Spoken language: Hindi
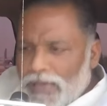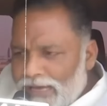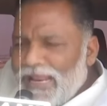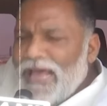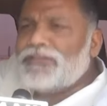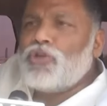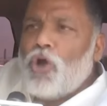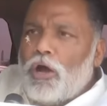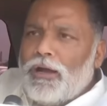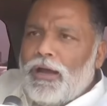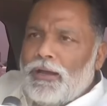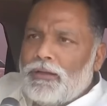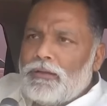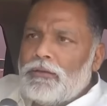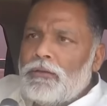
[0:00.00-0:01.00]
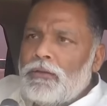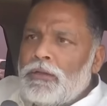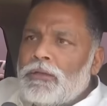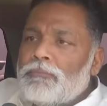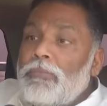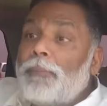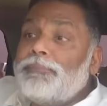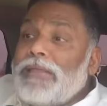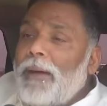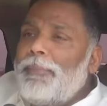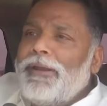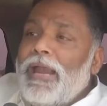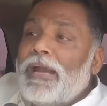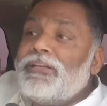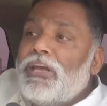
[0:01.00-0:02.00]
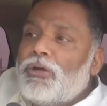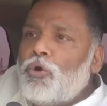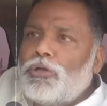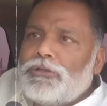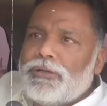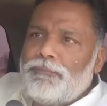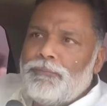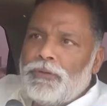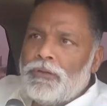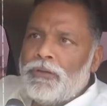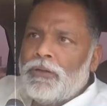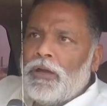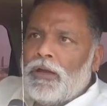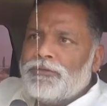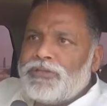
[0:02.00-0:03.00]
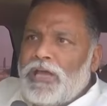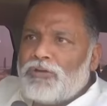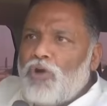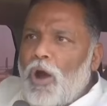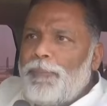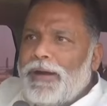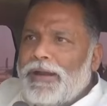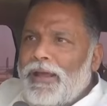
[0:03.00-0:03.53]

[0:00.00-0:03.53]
अरेस्ट हो गए ममता बनर्जी खुद सड़कों पर